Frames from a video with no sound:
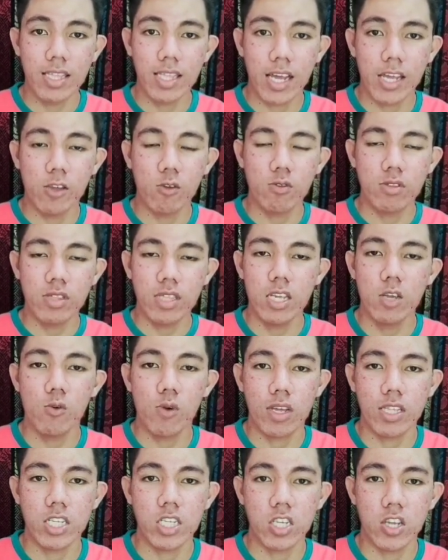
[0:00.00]
Now,
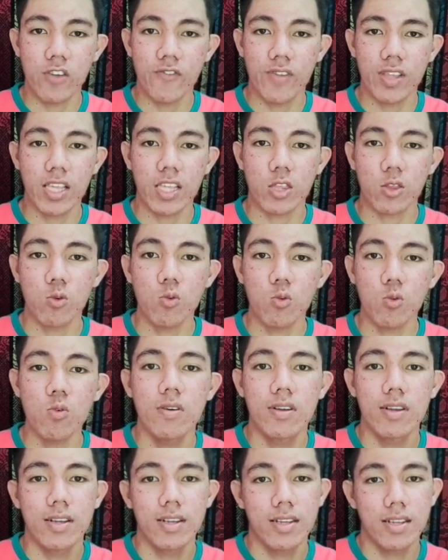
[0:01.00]
kanina yung D1 is
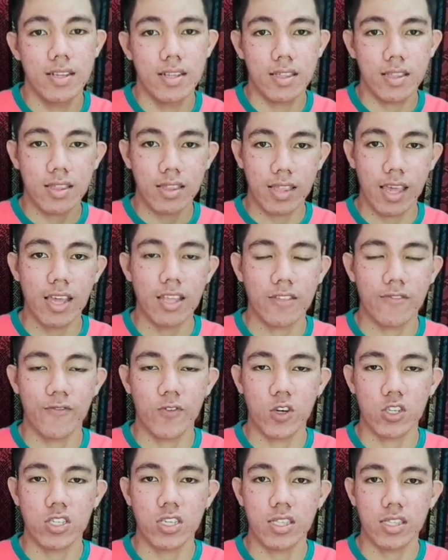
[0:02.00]
equivalent to
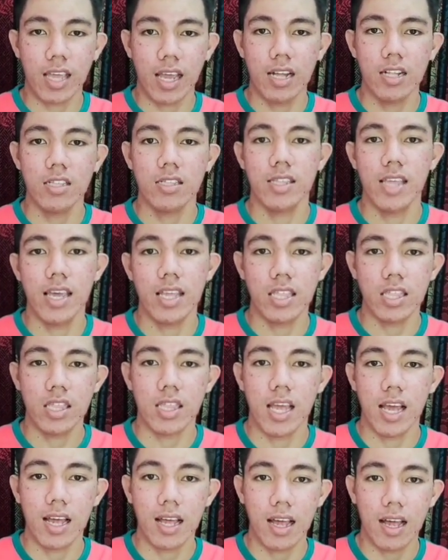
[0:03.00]
10th
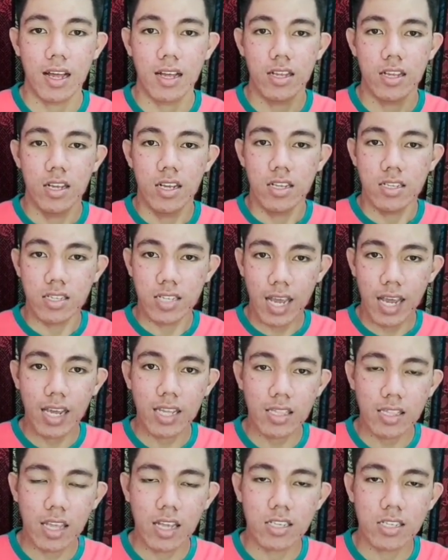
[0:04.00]
percentile, then
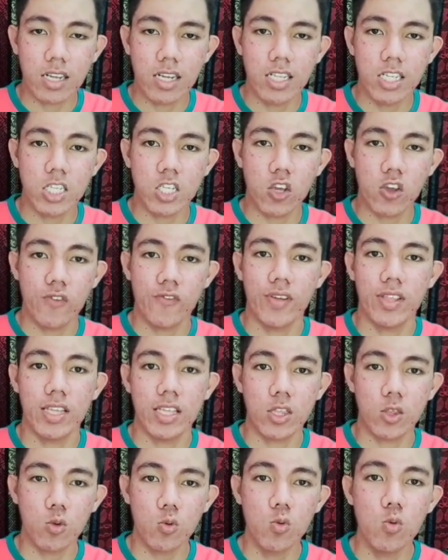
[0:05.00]
the second
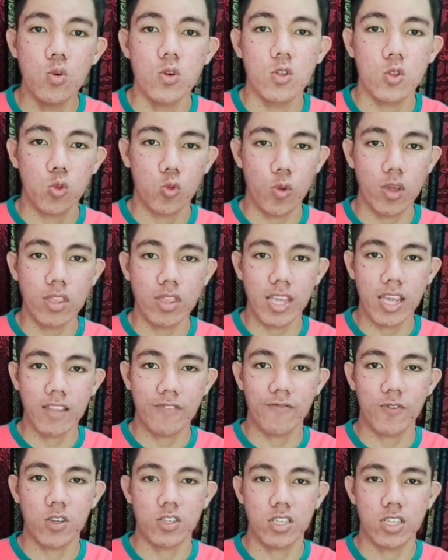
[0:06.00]
decile is equivalent to
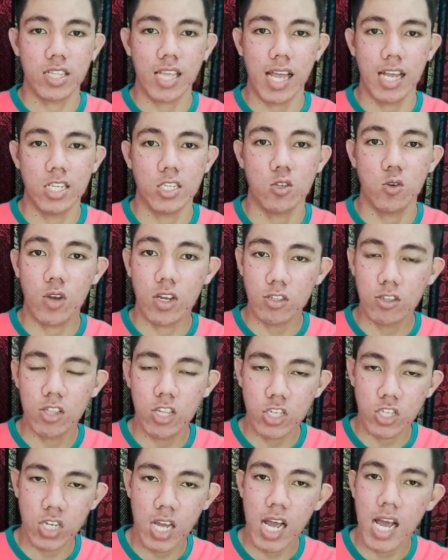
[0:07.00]
28th
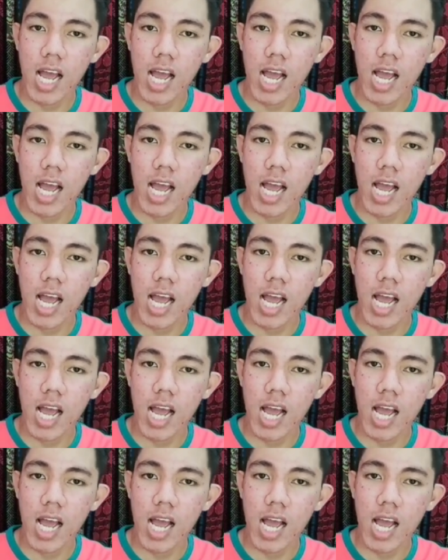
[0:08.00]
percentile.